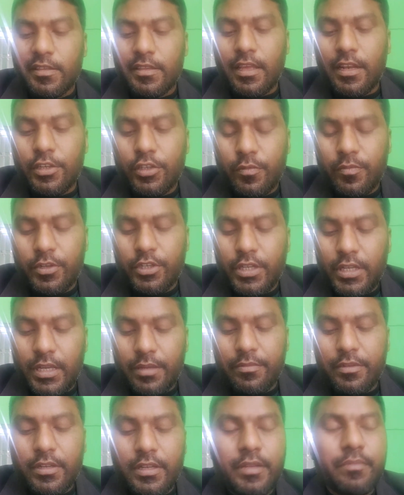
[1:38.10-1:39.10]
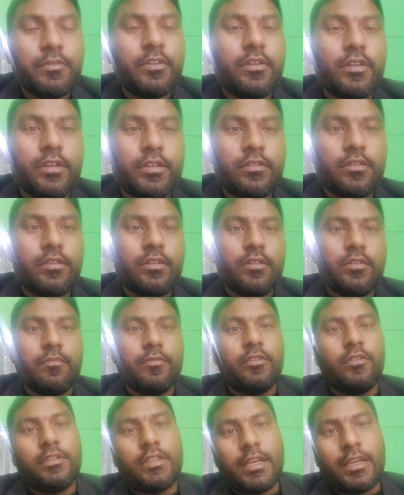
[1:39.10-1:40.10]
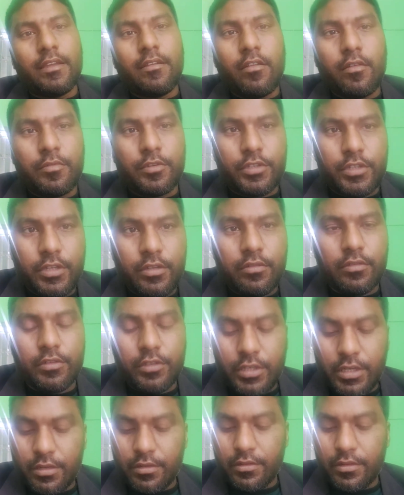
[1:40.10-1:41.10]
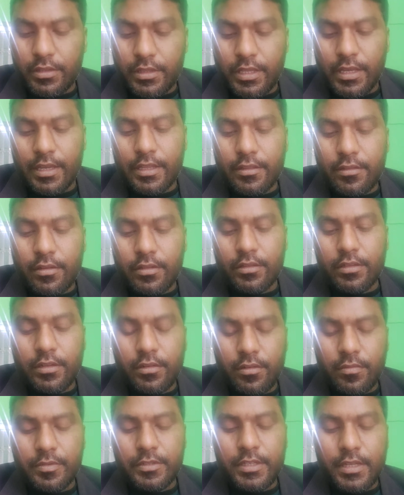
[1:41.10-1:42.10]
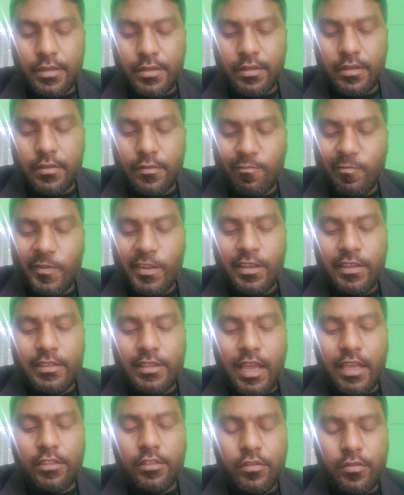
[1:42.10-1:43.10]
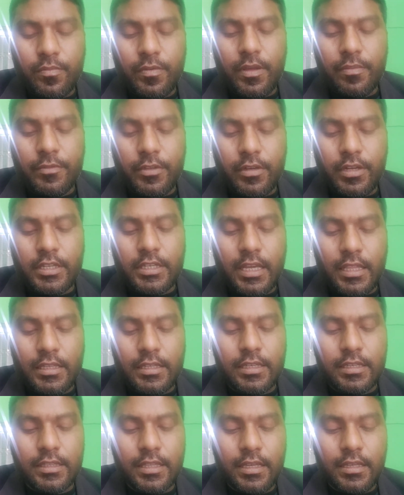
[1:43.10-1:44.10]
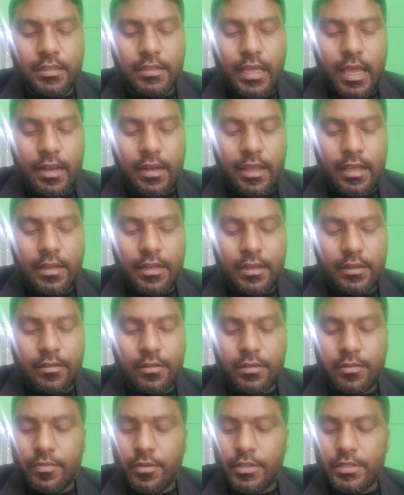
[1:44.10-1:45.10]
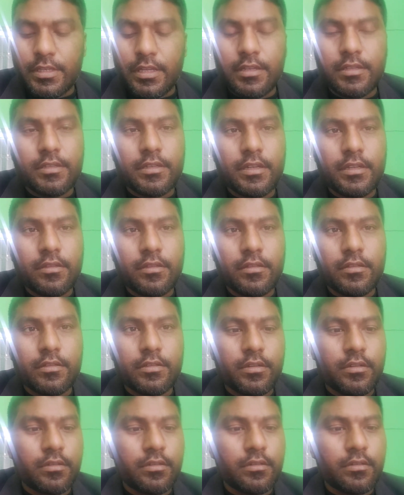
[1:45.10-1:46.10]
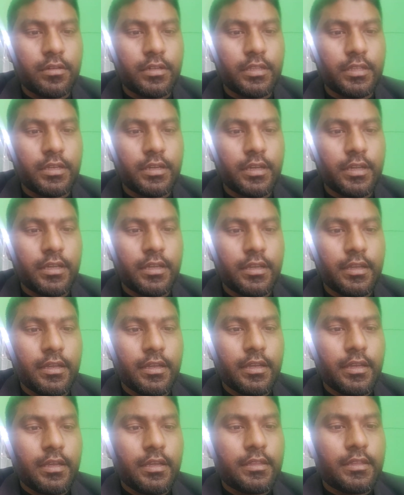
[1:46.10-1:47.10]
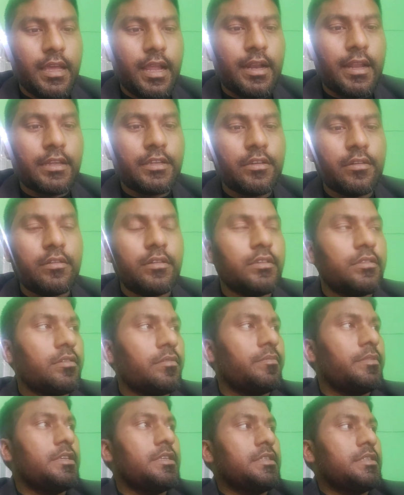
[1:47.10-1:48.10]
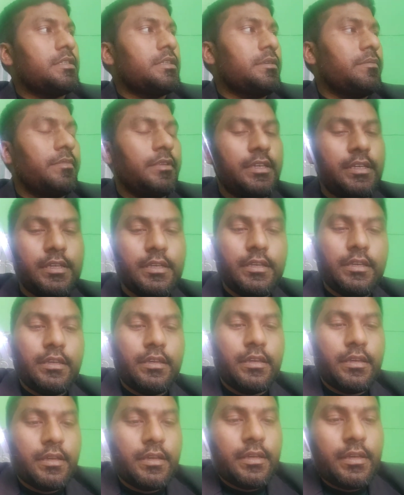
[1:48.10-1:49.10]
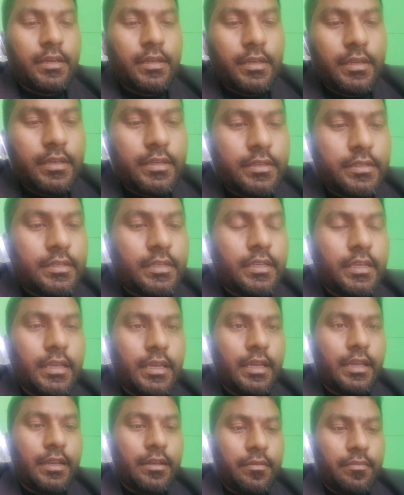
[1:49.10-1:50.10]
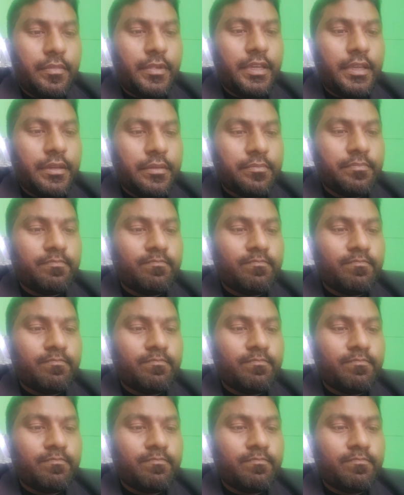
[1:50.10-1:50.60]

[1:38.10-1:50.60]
তাহলে সুপ্রশিক্ষিত নিম্নলিখিত নিয়মগুলো তাকে অবশ্যই অনুসরণ করতে হয় তদন্তকারী অফিসার দায়িত্বপ্রাপ্ত হওয়ার সাথে সাথেই থানায় রেকর্ড পর্যালোচনা তথ্য সংগ্রহ করিতে হয় থানায় সংগঠিত ভি সিএনবি